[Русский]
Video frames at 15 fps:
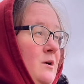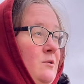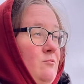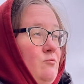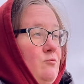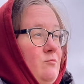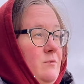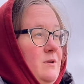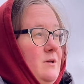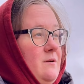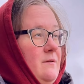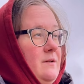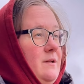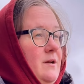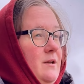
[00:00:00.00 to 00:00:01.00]
ну не
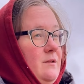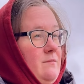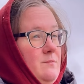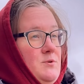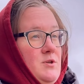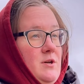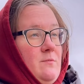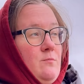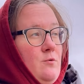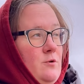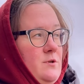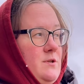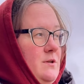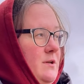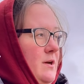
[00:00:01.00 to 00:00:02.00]
хватает вообще
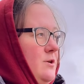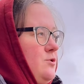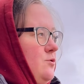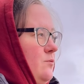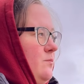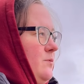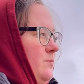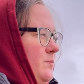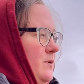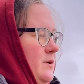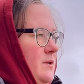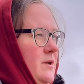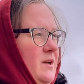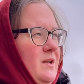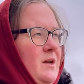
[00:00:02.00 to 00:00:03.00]
эмоций, да, чтобы
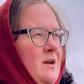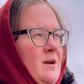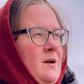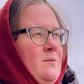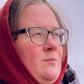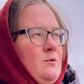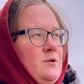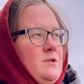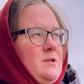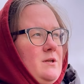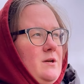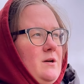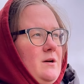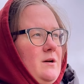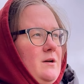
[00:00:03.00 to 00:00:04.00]
передать.
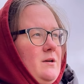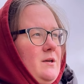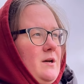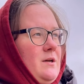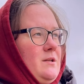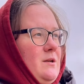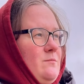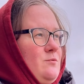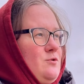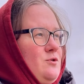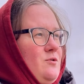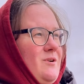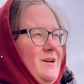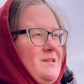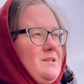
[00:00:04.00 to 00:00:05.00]
Просто я к тому,
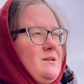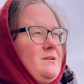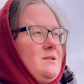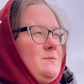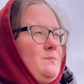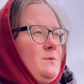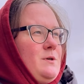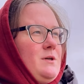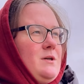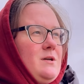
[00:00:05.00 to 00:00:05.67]
что хотелось бы